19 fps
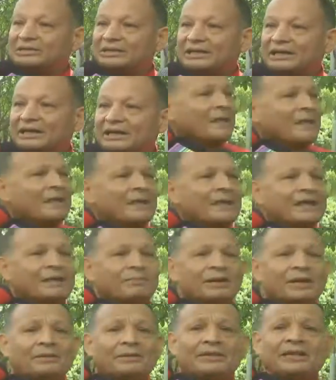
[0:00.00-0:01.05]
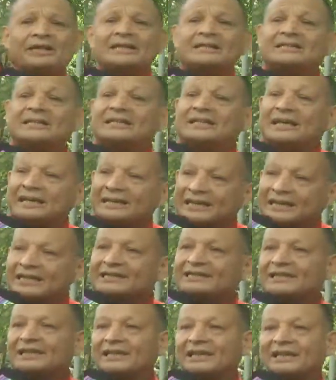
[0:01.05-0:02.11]
en la universidad, eh, para evitar que se
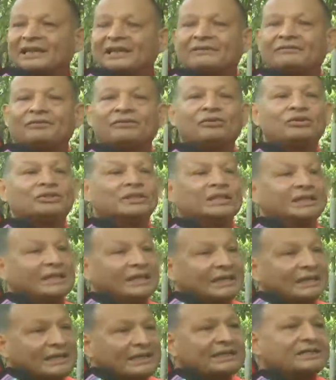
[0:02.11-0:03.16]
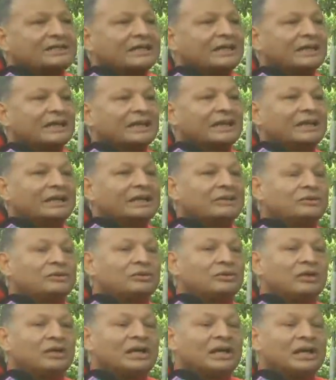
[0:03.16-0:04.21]
eternicen en la FUL, se eternicen en
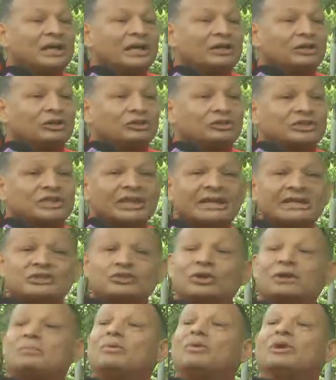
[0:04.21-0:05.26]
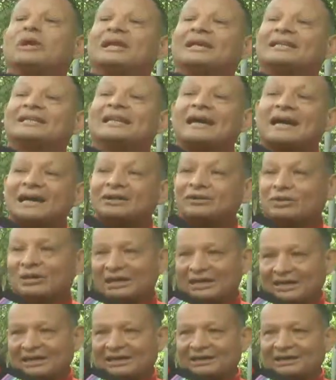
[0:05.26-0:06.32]
el ICU. Entonces eso ha
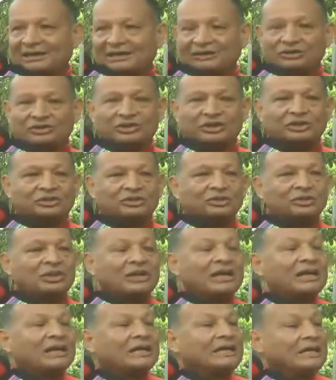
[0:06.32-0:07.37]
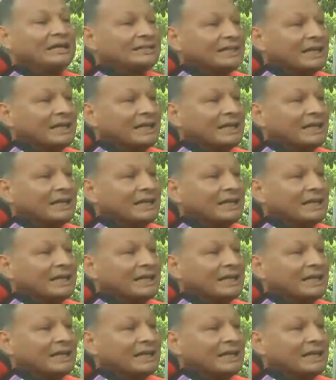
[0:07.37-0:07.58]
molestado a la gente, ¿no es cierto?